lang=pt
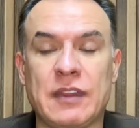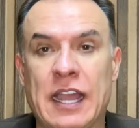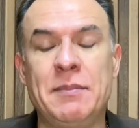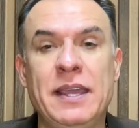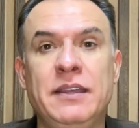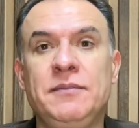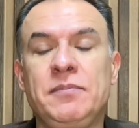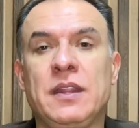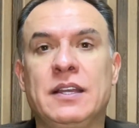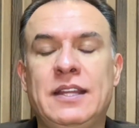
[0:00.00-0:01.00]
Amém?
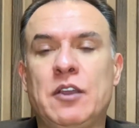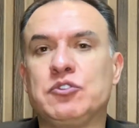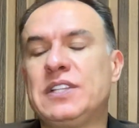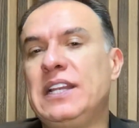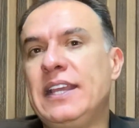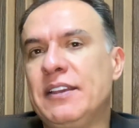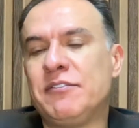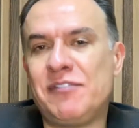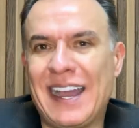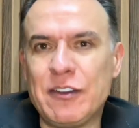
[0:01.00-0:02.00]
Deus ele
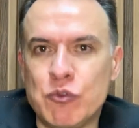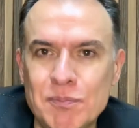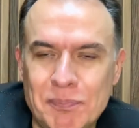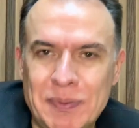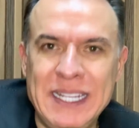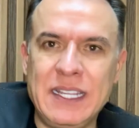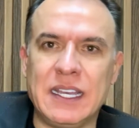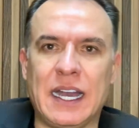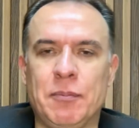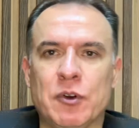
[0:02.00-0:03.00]
vai cumprir
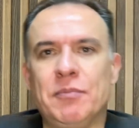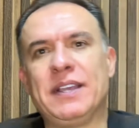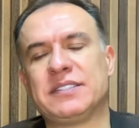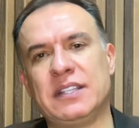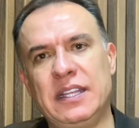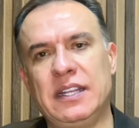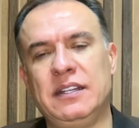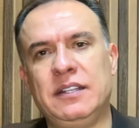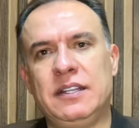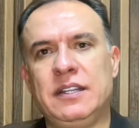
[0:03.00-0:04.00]
a promessa dele.
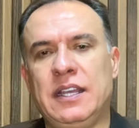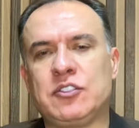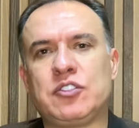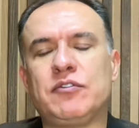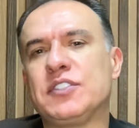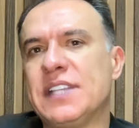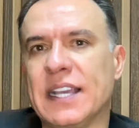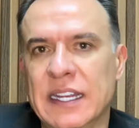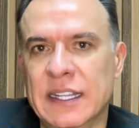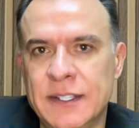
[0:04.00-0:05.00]
É só você
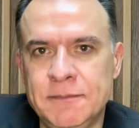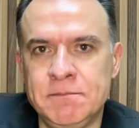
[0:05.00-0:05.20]
crer.